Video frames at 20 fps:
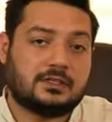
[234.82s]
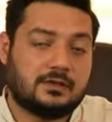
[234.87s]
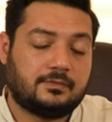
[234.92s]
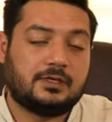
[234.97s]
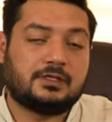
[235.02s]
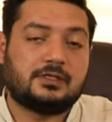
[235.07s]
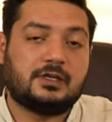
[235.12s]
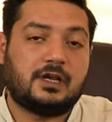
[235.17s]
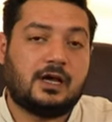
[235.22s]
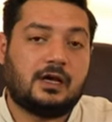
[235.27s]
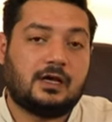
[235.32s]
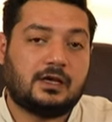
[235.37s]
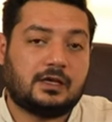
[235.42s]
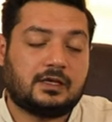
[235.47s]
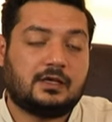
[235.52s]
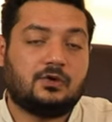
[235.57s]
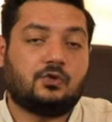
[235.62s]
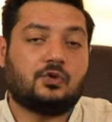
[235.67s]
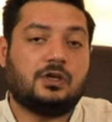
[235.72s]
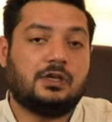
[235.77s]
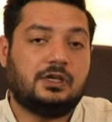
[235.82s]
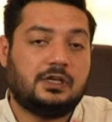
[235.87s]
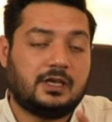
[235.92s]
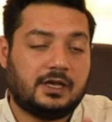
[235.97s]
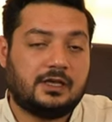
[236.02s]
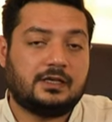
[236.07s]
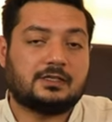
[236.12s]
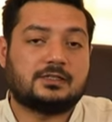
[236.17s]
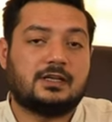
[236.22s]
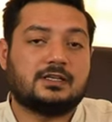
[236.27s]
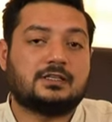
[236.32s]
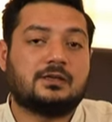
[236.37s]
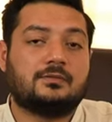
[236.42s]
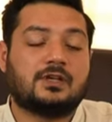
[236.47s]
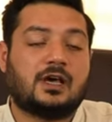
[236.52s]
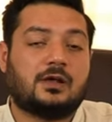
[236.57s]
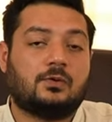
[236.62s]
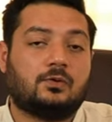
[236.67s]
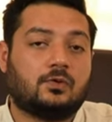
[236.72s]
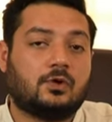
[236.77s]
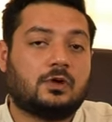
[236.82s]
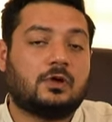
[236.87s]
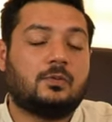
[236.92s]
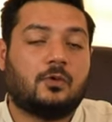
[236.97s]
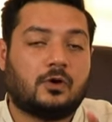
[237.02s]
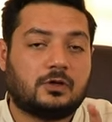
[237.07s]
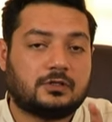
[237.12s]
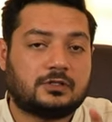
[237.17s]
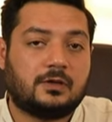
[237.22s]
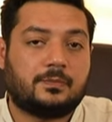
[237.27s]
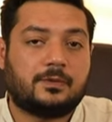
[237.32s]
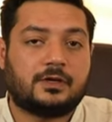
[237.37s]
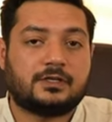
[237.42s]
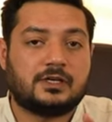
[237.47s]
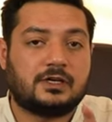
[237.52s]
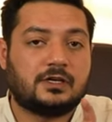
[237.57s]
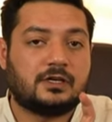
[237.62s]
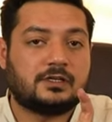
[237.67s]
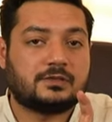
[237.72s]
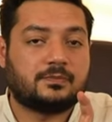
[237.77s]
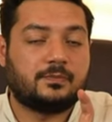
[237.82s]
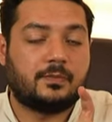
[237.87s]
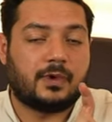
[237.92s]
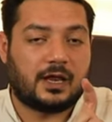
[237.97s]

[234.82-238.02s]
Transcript: समझना क्योंकि ये इसलिए समझा रहा हूँ क्योंकि बहुत से पेशेंट इस